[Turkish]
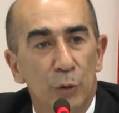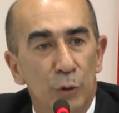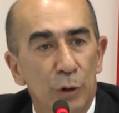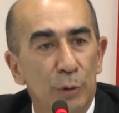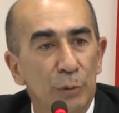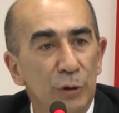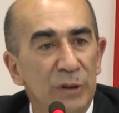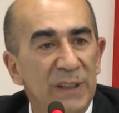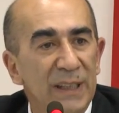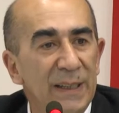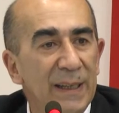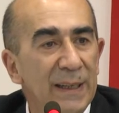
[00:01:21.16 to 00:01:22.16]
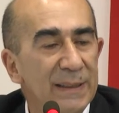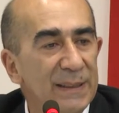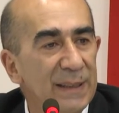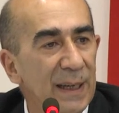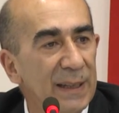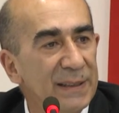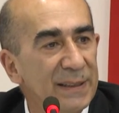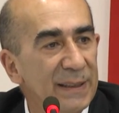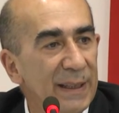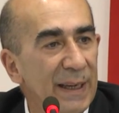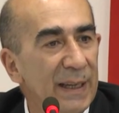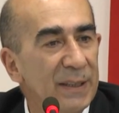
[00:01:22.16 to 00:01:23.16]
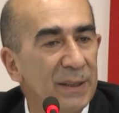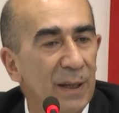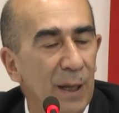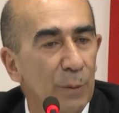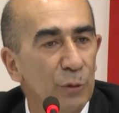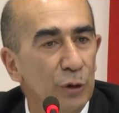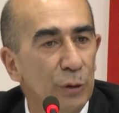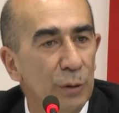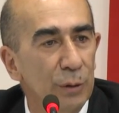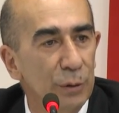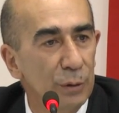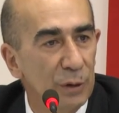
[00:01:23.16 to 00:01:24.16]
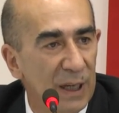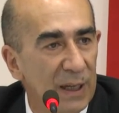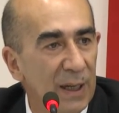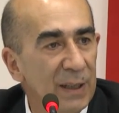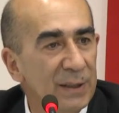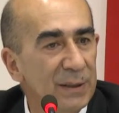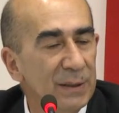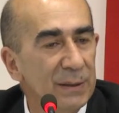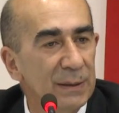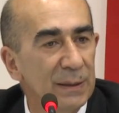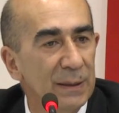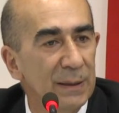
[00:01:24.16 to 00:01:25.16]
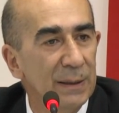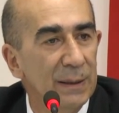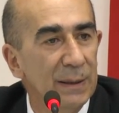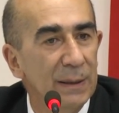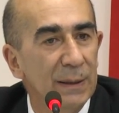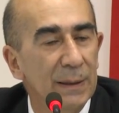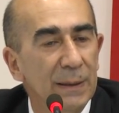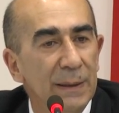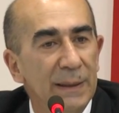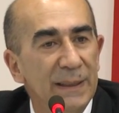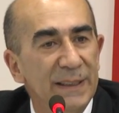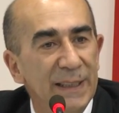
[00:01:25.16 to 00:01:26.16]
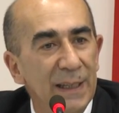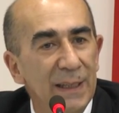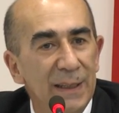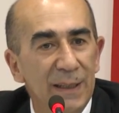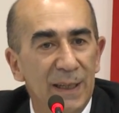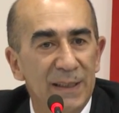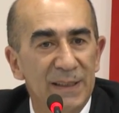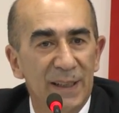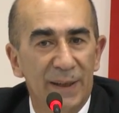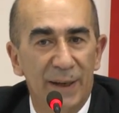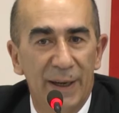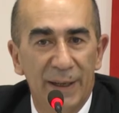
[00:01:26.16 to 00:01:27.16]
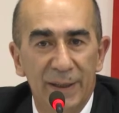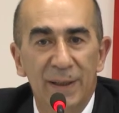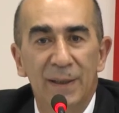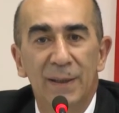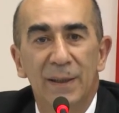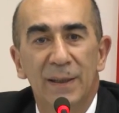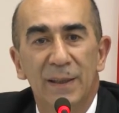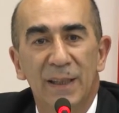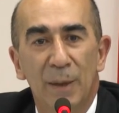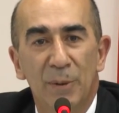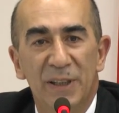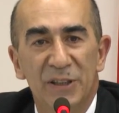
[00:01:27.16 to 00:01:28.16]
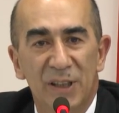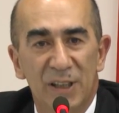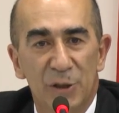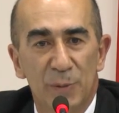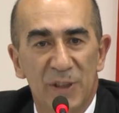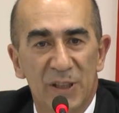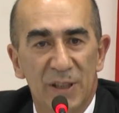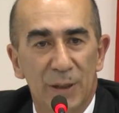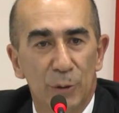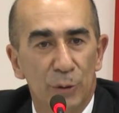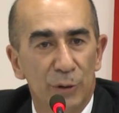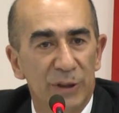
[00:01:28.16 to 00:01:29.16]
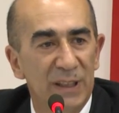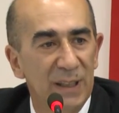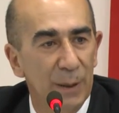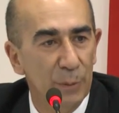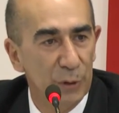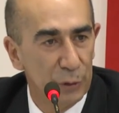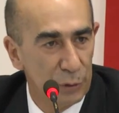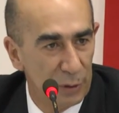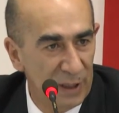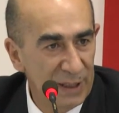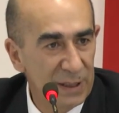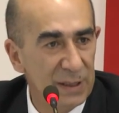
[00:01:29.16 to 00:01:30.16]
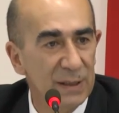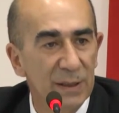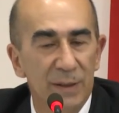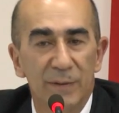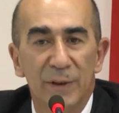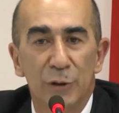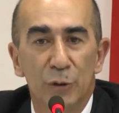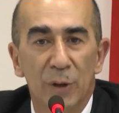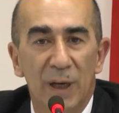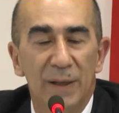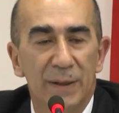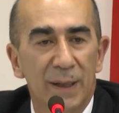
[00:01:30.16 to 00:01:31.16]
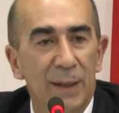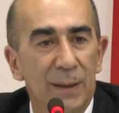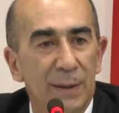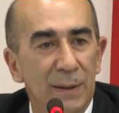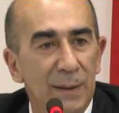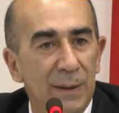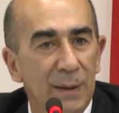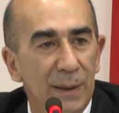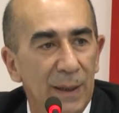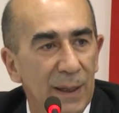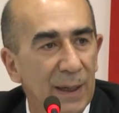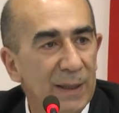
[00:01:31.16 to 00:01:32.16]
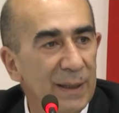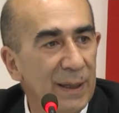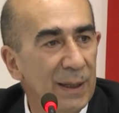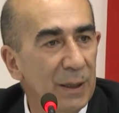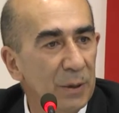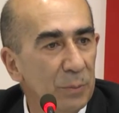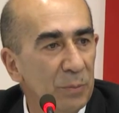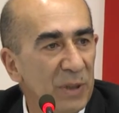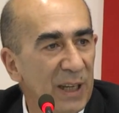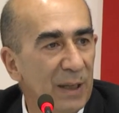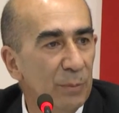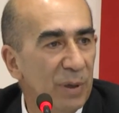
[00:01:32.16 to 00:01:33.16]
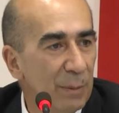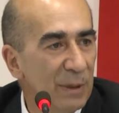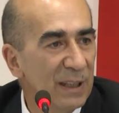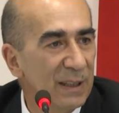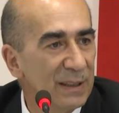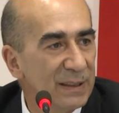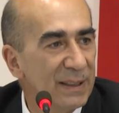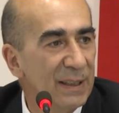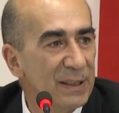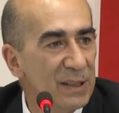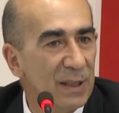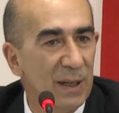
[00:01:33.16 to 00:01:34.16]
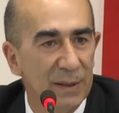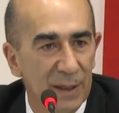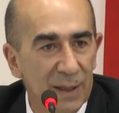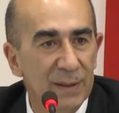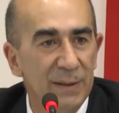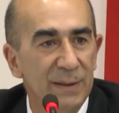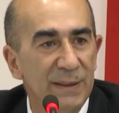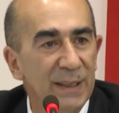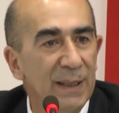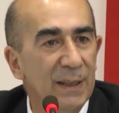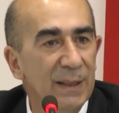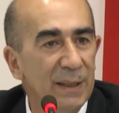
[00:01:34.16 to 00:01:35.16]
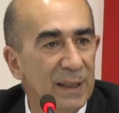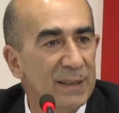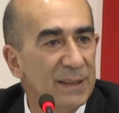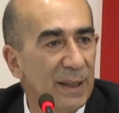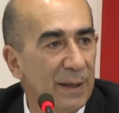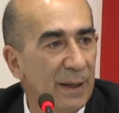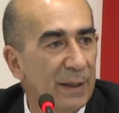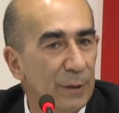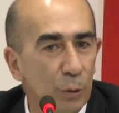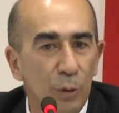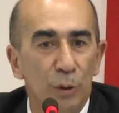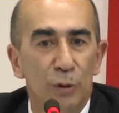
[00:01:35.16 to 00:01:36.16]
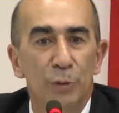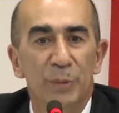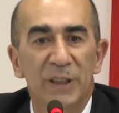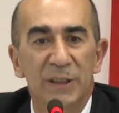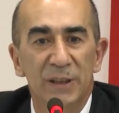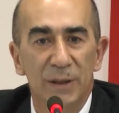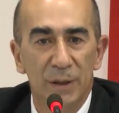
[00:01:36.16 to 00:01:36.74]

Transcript: Günümüzde de siyasi erkin almış olduğu karar yerli ilaç sanayinin yabancılaşmasına doğru gidilen bir süreç ve şu anda herhalde bir elin parmakları sayısı kadar yerli ilaç sanayinin olduğu bir